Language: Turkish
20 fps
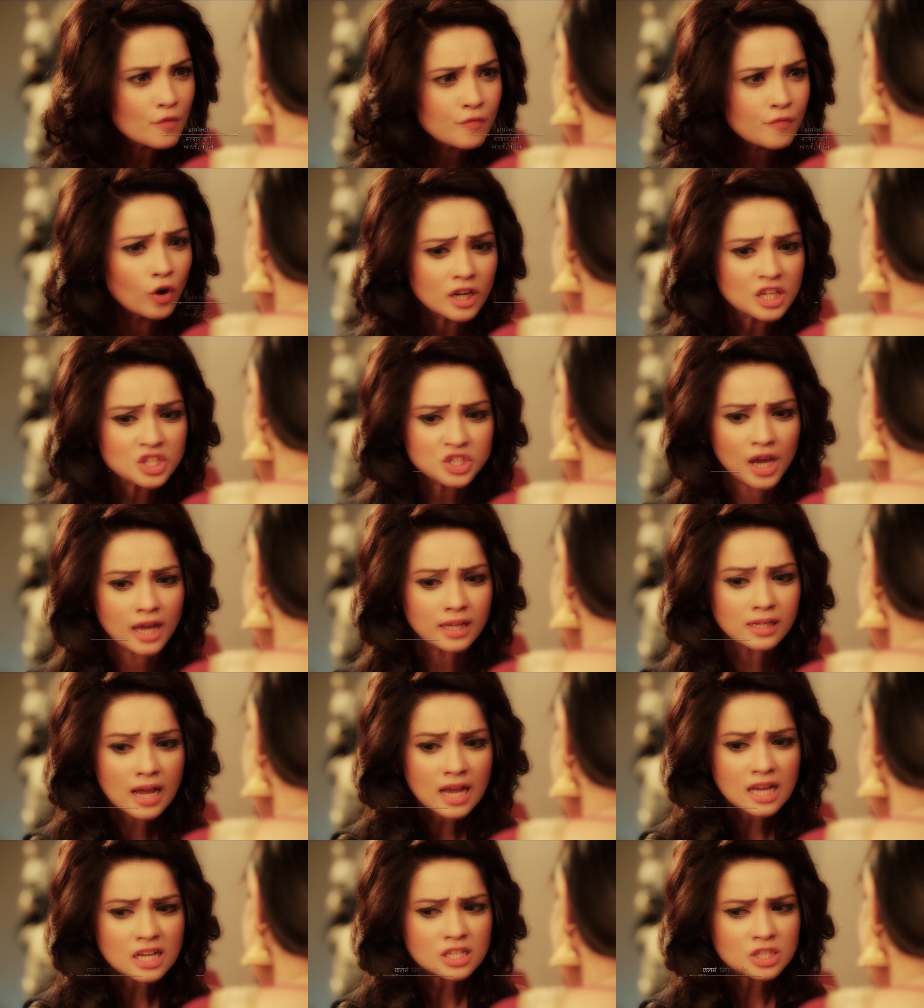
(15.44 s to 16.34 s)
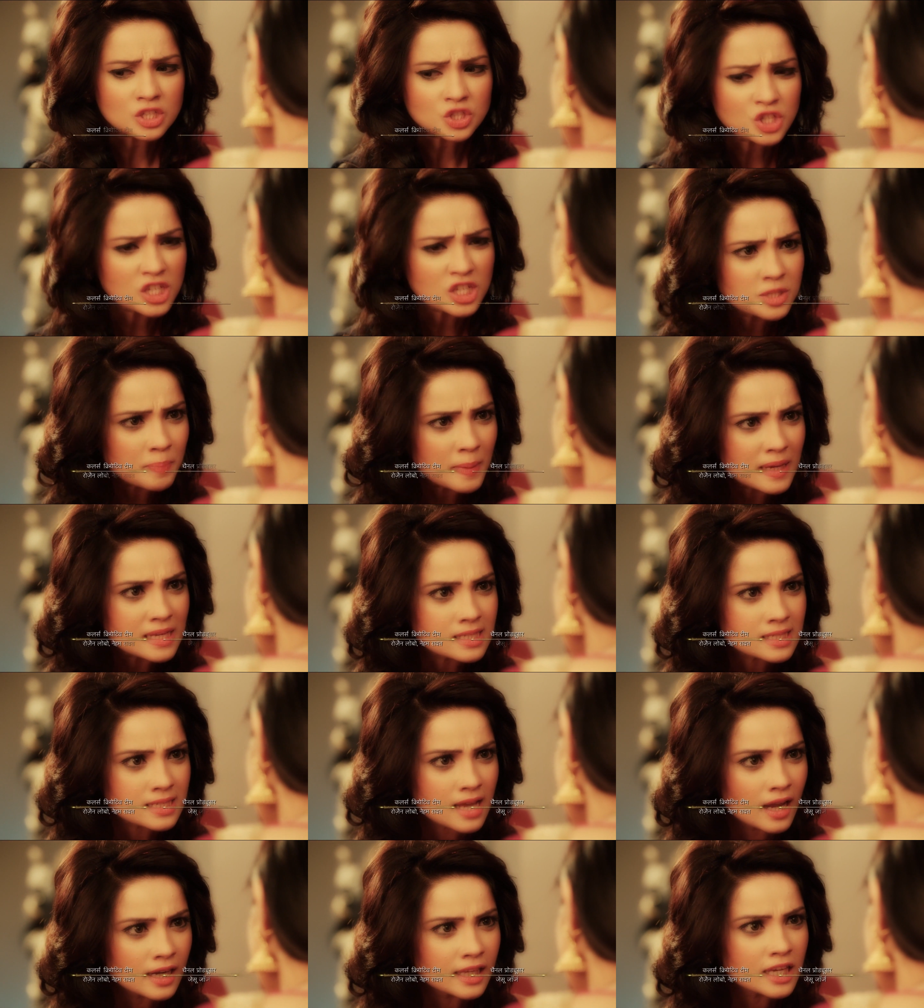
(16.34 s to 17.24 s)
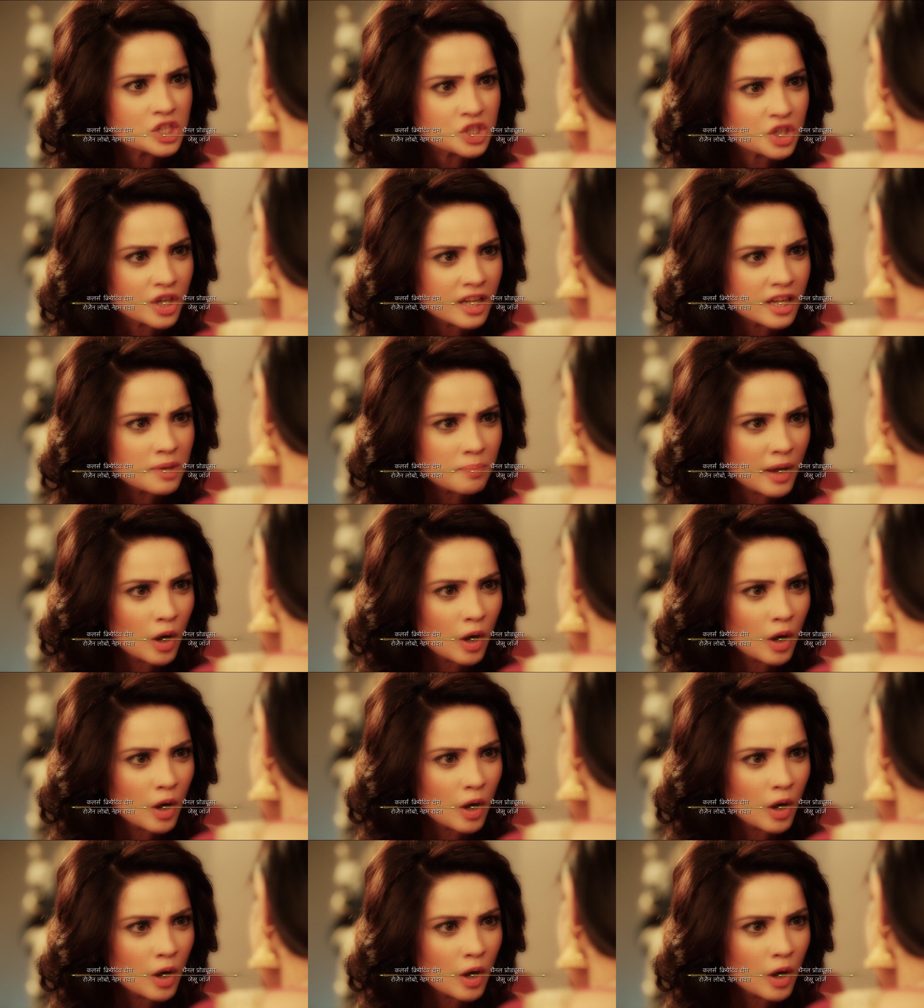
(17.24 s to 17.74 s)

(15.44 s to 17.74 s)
O sembolü vücudunda taşıyan